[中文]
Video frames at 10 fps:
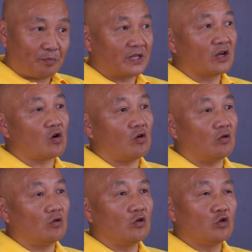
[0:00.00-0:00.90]
别的狗
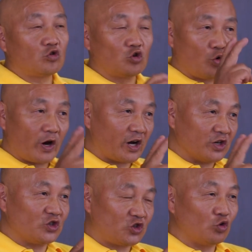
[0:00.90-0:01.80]
就会
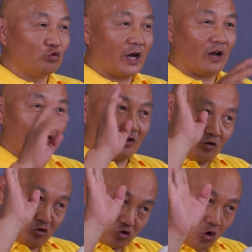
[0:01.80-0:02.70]
很凶的
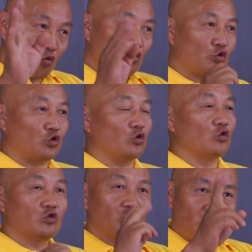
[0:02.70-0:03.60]
冲过去
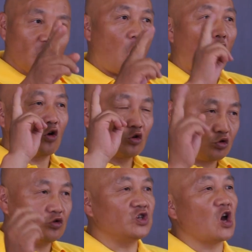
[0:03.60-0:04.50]
叫
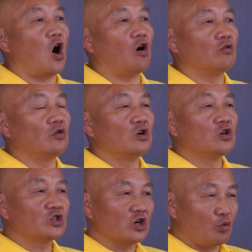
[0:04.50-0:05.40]
去咬，
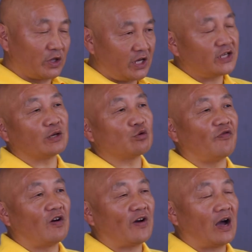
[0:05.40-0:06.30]
这个问题的解决
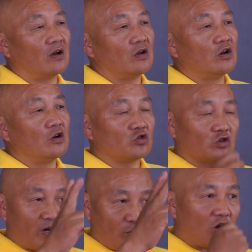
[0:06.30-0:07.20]
方法。首
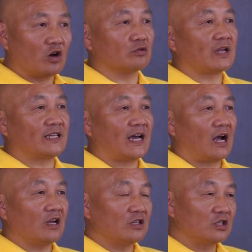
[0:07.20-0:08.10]
先我要告诉大家，
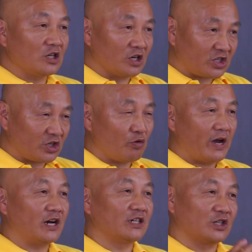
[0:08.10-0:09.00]
这个行为
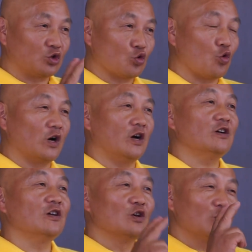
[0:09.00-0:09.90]
是主人
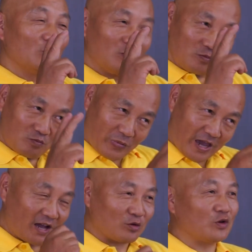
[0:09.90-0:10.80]
培
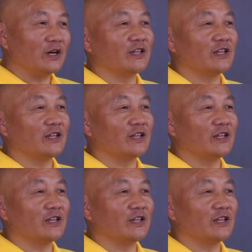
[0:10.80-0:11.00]
养出来